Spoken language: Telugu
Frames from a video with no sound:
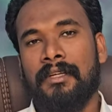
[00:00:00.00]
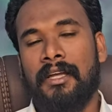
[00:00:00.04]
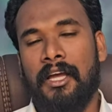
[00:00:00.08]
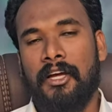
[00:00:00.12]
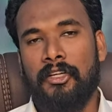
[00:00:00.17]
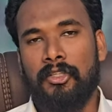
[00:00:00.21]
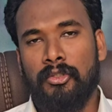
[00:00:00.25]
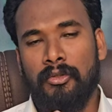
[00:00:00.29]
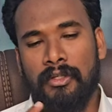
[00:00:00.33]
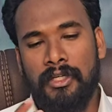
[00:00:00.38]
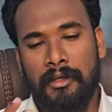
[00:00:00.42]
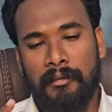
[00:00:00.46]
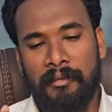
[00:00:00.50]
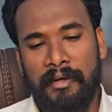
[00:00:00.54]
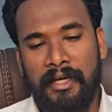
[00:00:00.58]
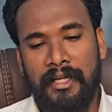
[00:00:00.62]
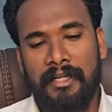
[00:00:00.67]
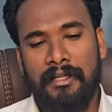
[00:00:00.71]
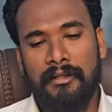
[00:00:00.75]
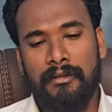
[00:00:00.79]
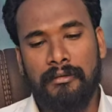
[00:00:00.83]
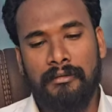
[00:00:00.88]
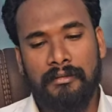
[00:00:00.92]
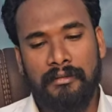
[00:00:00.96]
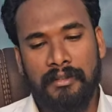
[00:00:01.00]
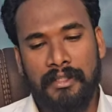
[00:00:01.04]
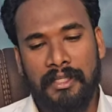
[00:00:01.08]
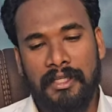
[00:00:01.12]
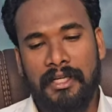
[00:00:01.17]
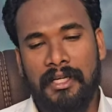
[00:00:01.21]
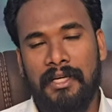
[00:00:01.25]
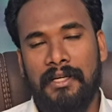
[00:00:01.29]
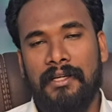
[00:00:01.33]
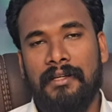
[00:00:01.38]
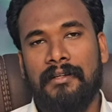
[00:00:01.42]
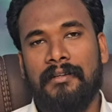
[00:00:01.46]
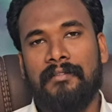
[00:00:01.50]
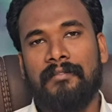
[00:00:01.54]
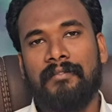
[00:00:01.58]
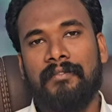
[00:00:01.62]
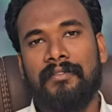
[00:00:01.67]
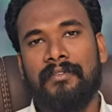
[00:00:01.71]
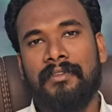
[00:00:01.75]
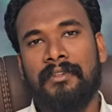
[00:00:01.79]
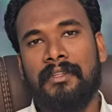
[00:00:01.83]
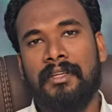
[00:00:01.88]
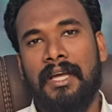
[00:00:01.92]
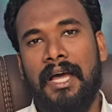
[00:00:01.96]
కట్టుకున్న భార్యను ఇలా
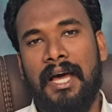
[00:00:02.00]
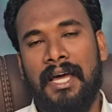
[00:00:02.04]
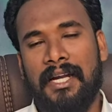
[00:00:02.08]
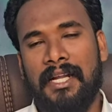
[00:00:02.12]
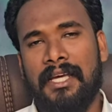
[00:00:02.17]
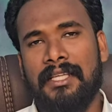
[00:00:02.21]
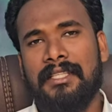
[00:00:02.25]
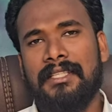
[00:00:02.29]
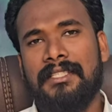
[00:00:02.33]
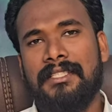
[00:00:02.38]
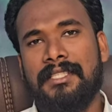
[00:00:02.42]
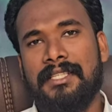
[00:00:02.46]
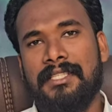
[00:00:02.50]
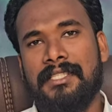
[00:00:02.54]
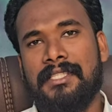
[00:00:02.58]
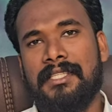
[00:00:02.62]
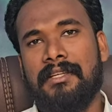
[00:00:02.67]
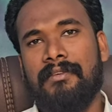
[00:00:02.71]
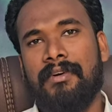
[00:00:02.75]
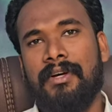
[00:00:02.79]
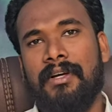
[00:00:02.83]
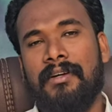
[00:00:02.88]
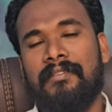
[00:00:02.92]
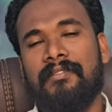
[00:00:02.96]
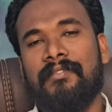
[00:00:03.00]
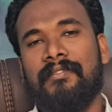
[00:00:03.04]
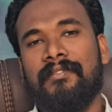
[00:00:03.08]
అనాథం చేస్తావా